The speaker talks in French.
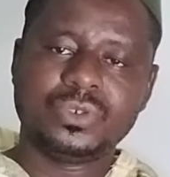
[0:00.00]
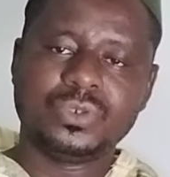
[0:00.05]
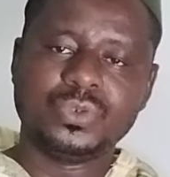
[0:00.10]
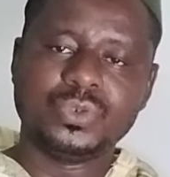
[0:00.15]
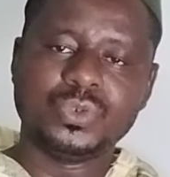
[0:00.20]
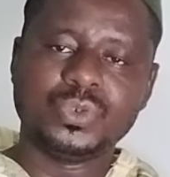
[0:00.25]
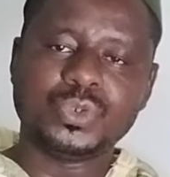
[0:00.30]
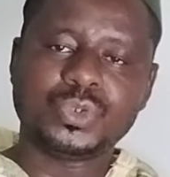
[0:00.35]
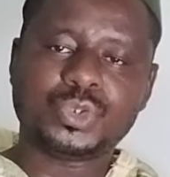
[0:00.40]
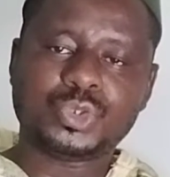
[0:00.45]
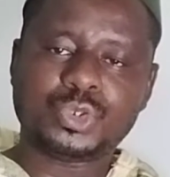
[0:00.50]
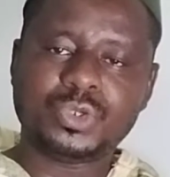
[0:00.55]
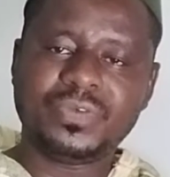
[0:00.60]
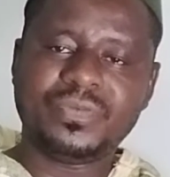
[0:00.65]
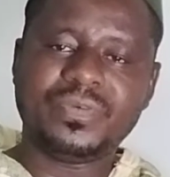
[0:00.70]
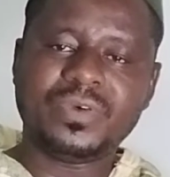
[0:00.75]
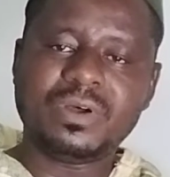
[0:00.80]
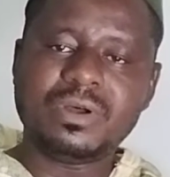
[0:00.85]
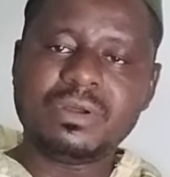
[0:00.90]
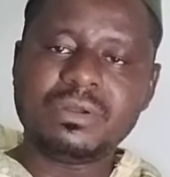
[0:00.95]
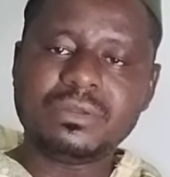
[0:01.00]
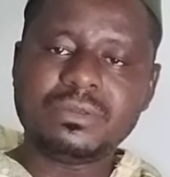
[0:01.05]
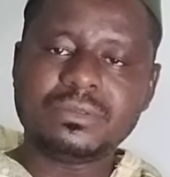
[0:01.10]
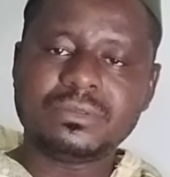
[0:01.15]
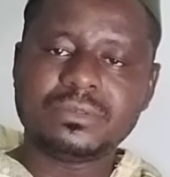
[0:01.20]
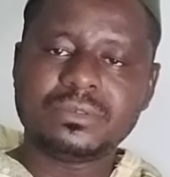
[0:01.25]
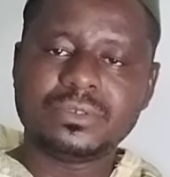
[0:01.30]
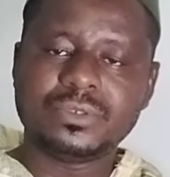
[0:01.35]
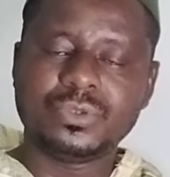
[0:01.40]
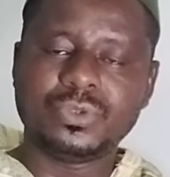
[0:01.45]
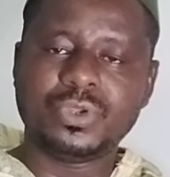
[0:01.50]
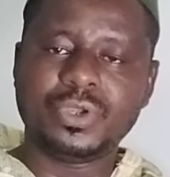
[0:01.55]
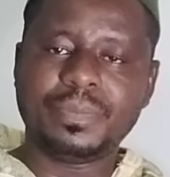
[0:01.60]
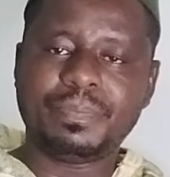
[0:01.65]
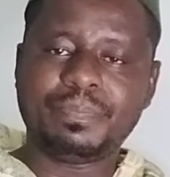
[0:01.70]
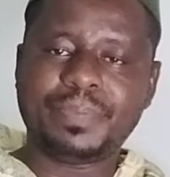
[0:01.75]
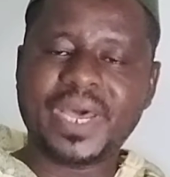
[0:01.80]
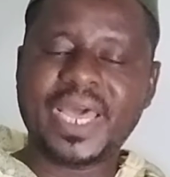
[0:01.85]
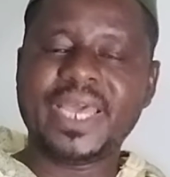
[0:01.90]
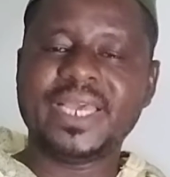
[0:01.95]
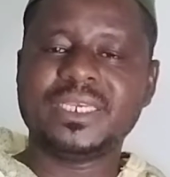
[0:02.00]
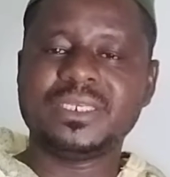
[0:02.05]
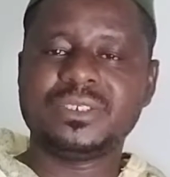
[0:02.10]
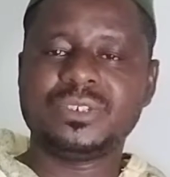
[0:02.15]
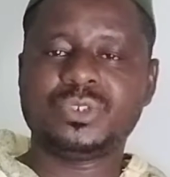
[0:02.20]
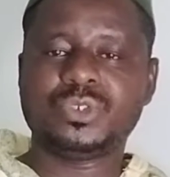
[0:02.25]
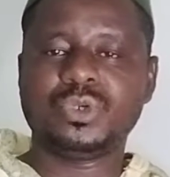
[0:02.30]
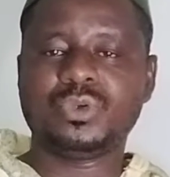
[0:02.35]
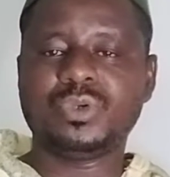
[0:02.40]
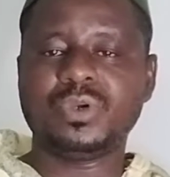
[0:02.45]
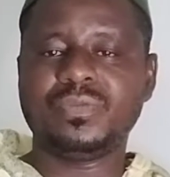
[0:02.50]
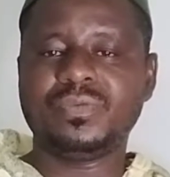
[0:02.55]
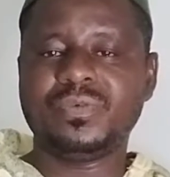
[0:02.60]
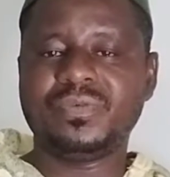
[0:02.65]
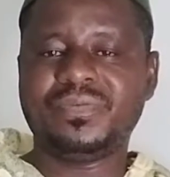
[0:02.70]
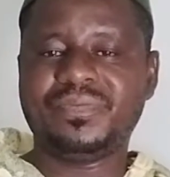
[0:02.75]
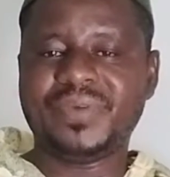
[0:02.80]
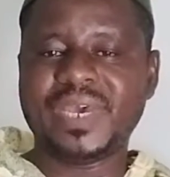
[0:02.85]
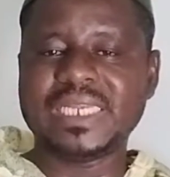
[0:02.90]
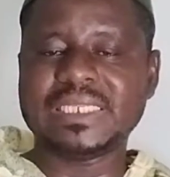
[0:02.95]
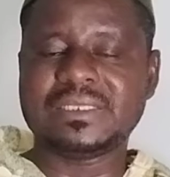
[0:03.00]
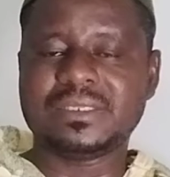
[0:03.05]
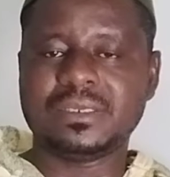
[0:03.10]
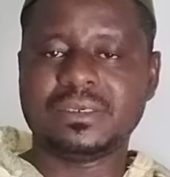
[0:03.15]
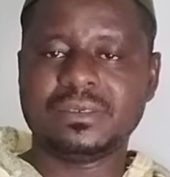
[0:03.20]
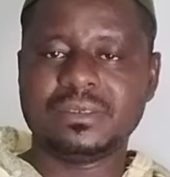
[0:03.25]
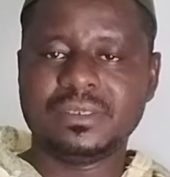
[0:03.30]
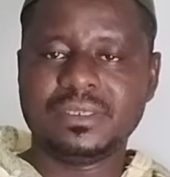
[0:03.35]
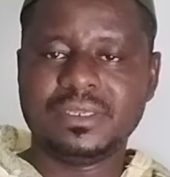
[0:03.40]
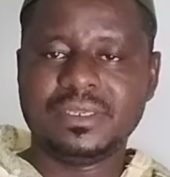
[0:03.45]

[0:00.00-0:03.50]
nous suivons de près ce que vous faites,